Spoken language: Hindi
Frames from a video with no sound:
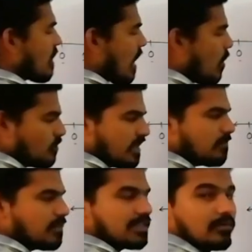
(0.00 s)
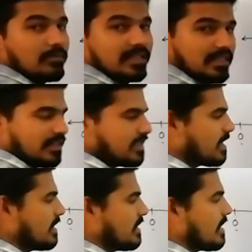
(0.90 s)
काउंटिंग मतलब हमें गिनती
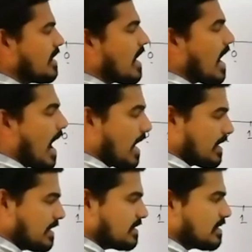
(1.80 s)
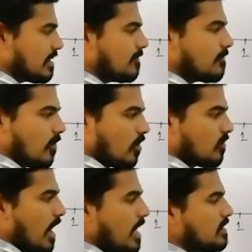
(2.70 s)
करनी है आगे की तरफ
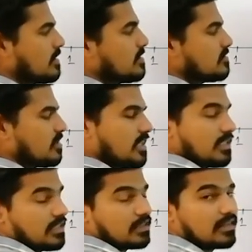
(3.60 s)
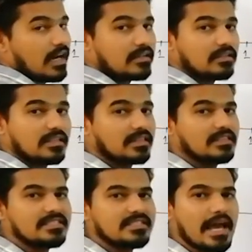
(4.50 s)
फॉरवर्ड थ्री कितना
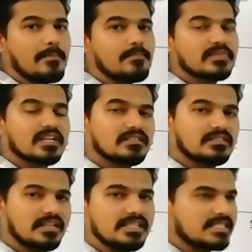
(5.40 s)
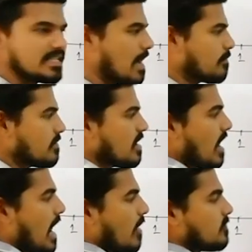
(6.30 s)
कितनी स्टेप थ्री स्टेप
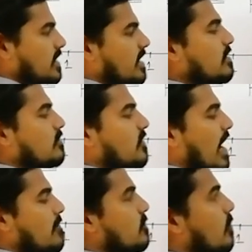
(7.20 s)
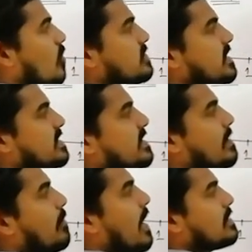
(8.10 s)
आफ्टर फाइव कौन से डिजिट
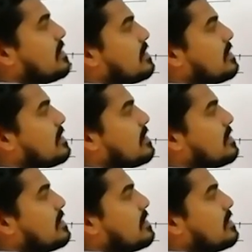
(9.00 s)
के बाद